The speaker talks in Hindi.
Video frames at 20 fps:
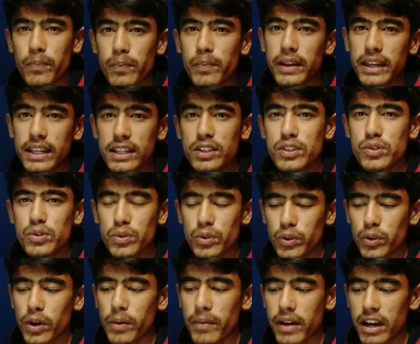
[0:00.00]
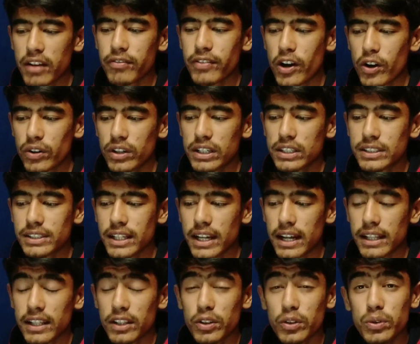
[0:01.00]
बीस जून को हमारा फाउंडर्स डे
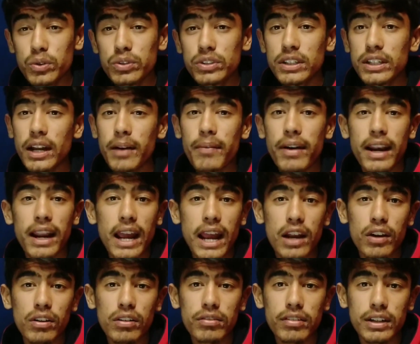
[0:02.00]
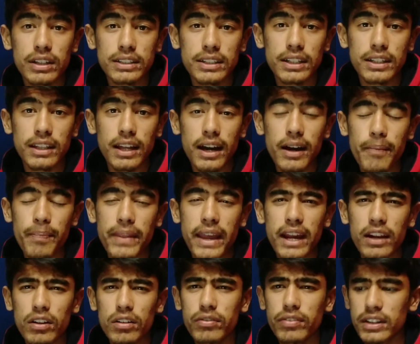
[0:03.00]
आता तो उस दिन हमारा एनुअल फंक्शन था
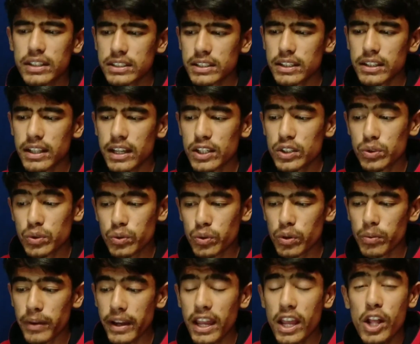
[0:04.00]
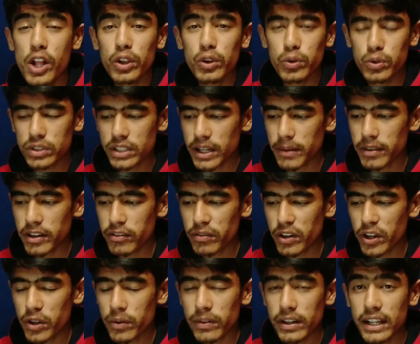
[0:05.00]
एनुअल फंक्शन था स्कूल में तो उसकी हमने
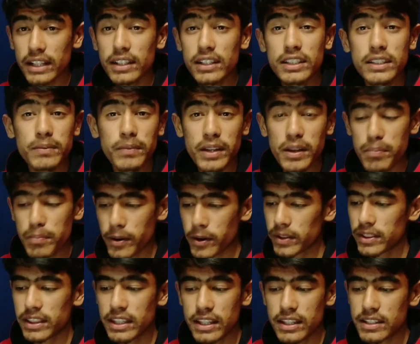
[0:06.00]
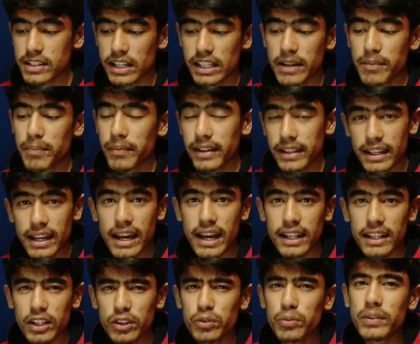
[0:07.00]
वीडियो बनाई थी जिसमें कि बहुत ही ज़्यादा मज़ा आया
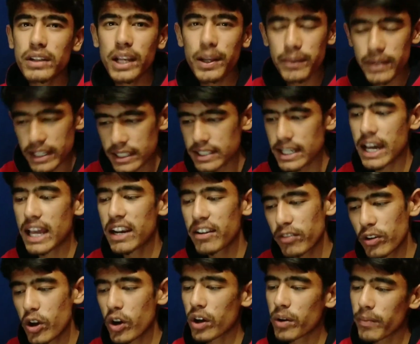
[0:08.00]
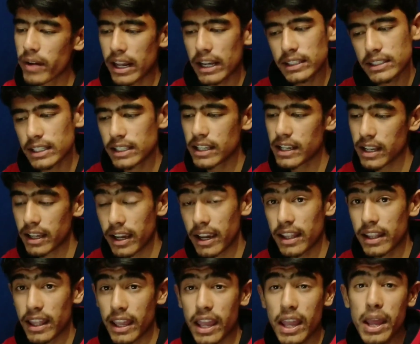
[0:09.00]
था तो मतलब ये सारे ब्लॉग हमारे चलने लग
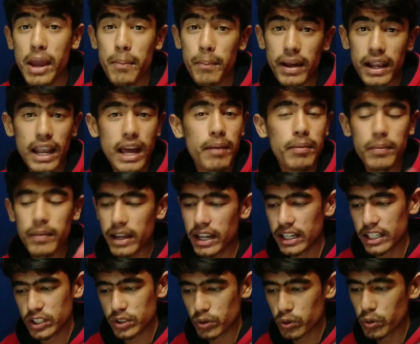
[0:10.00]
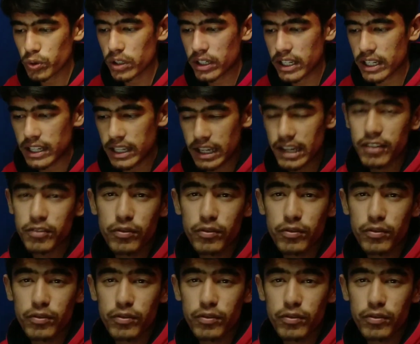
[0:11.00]
गए थे पहले आप हमारे स्कूल की ये